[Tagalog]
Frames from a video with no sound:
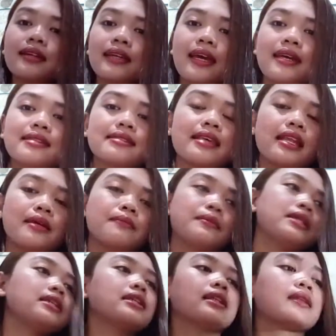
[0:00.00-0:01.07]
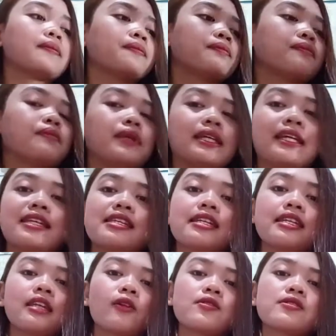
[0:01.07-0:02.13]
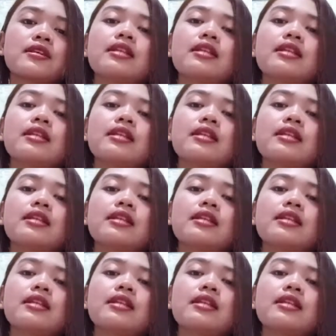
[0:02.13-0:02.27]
Yan, salamin. Binigyan niya rin ako